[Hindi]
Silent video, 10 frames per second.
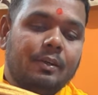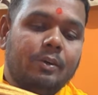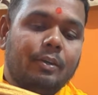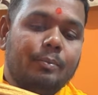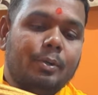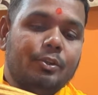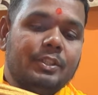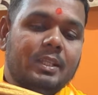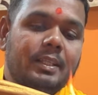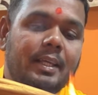और बहुत
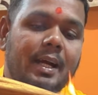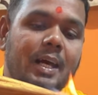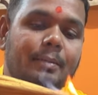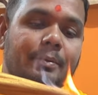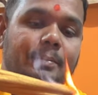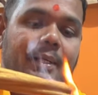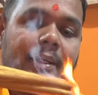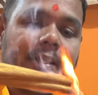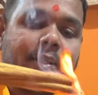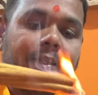जल्दी ये आग भी
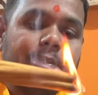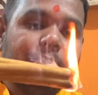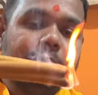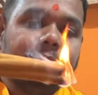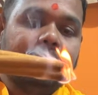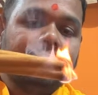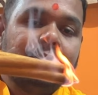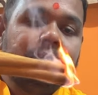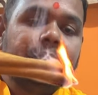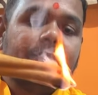पकड़ लिया देखो
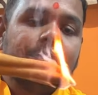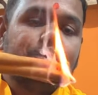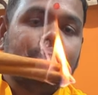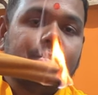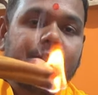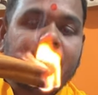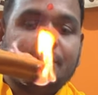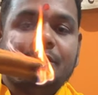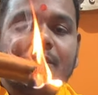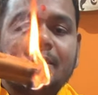बहुत तेज